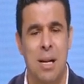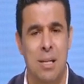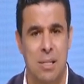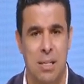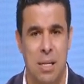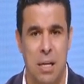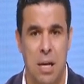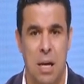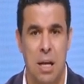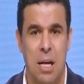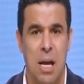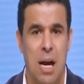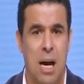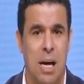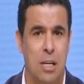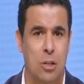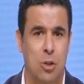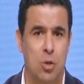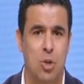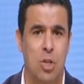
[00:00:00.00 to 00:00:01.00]
السنه
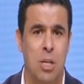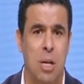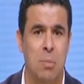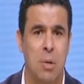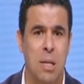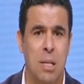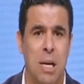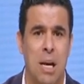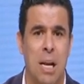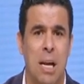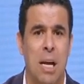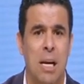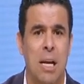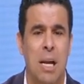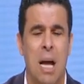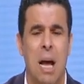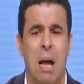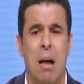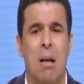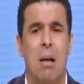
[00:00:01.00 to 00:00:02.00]
على السوشيال ميديا
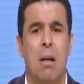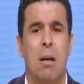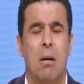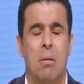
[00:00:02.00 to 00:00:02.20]
لانها